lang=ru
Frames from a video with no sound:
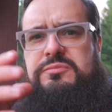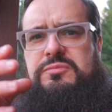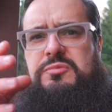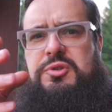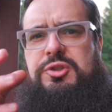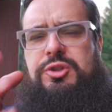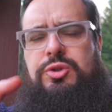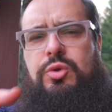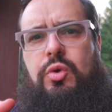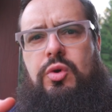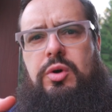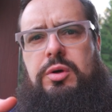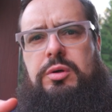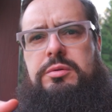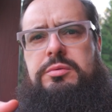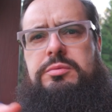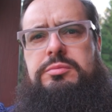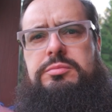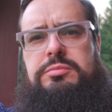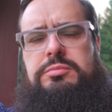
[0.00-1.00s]
кто
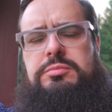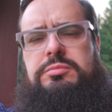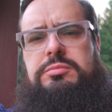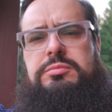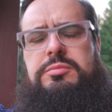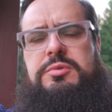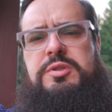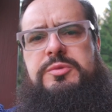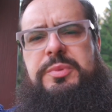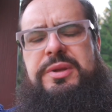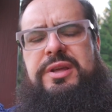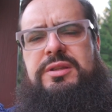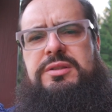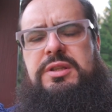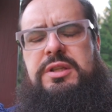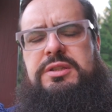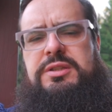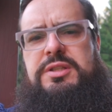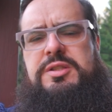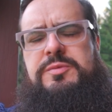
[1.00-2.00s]
спрятал
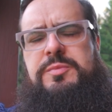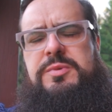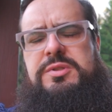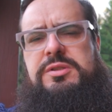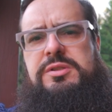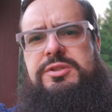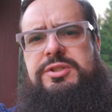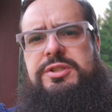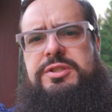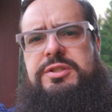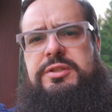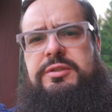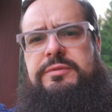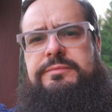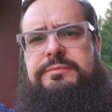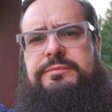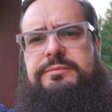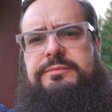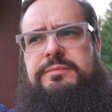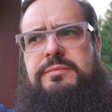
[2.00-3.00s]
от нас смысл жизни.
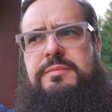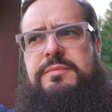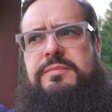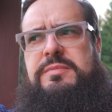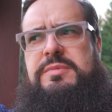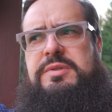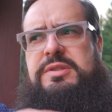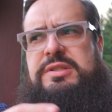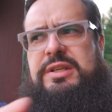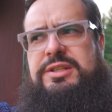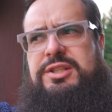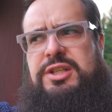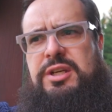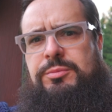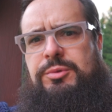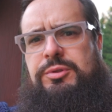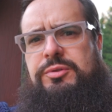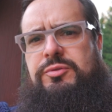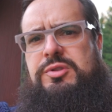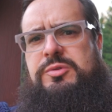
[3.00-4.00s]

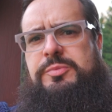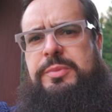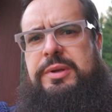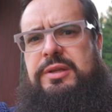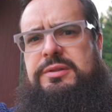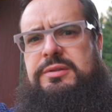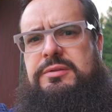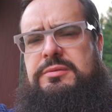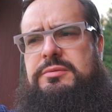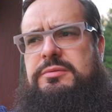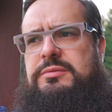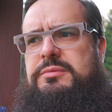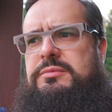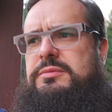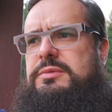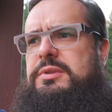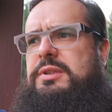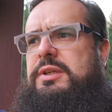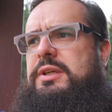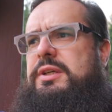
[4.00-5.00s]
Зачем он его спрятал?
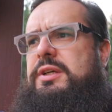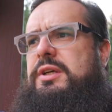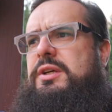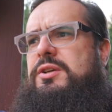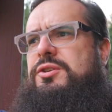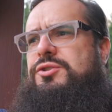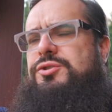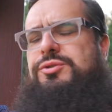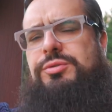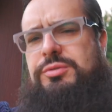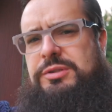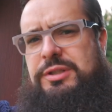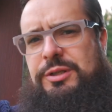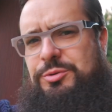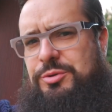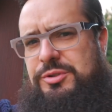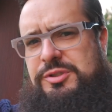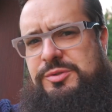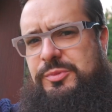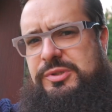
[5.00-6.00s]
Что
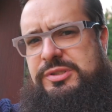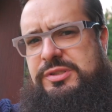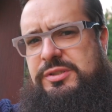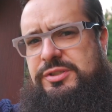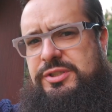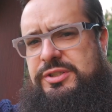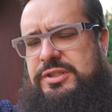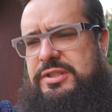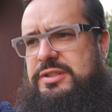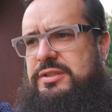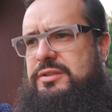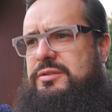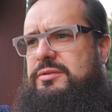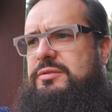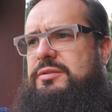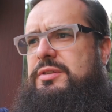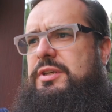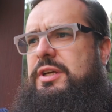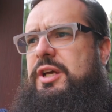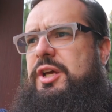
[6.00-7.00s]
такое смысл жизни?
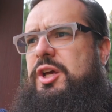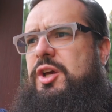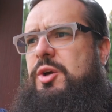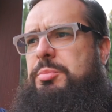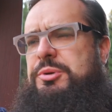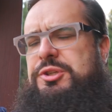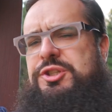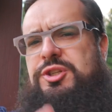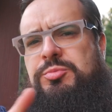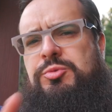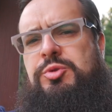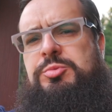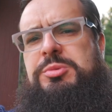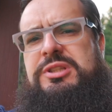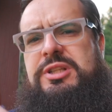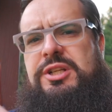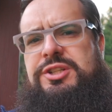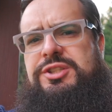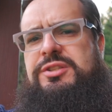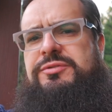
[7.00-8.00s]
Почему мы
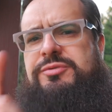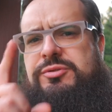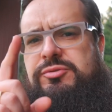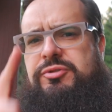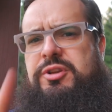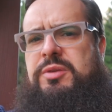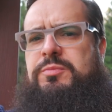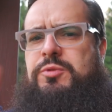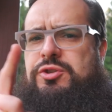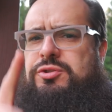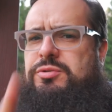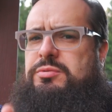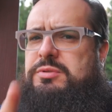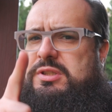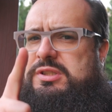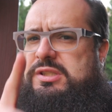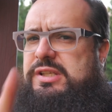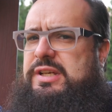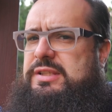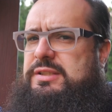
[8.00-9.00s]
должны все время что-то
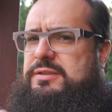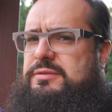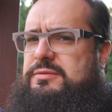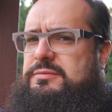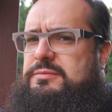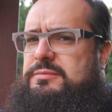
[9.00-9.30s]
искать?